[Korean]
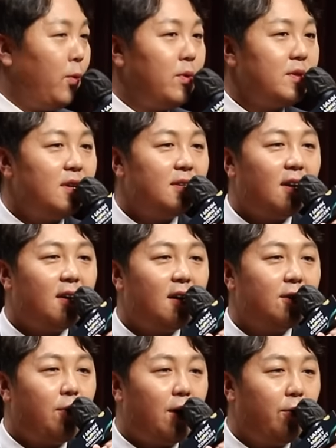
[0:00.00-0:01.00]
공실
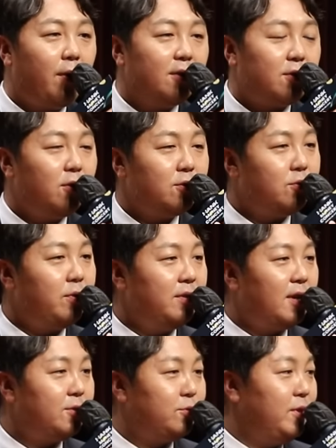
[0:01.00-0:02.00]
상가를 활용해서 수익
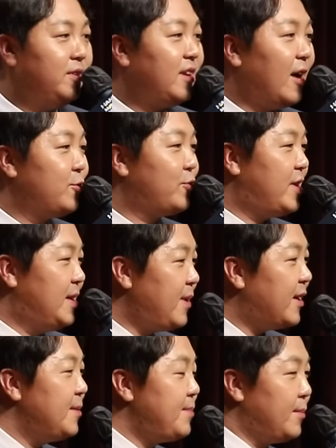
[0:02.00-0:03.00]
낼 수 있는 아주
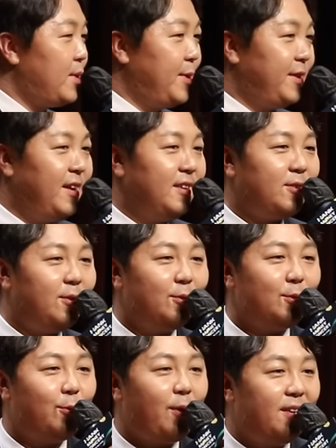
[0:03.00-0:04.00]
기막힌 방법에
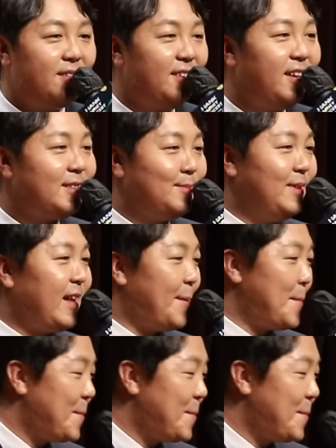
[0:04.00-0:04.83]
대해서 소개를 드리겠습니다.